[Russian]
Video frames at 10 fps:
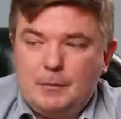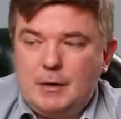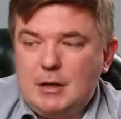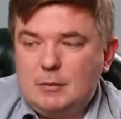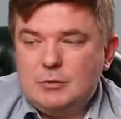И
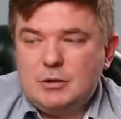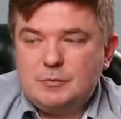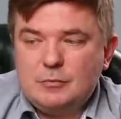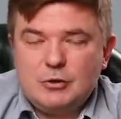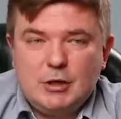поэтому здесь
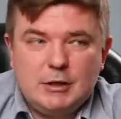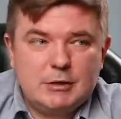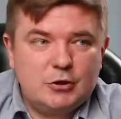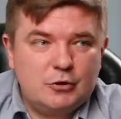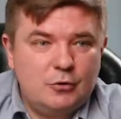
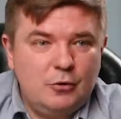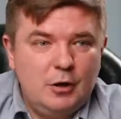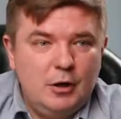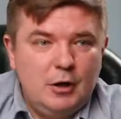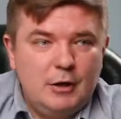получается,
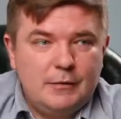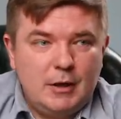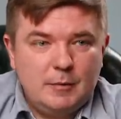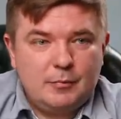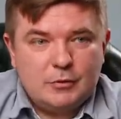что
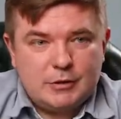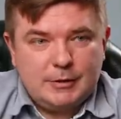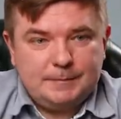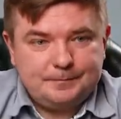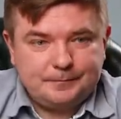надо
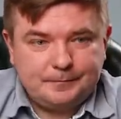просто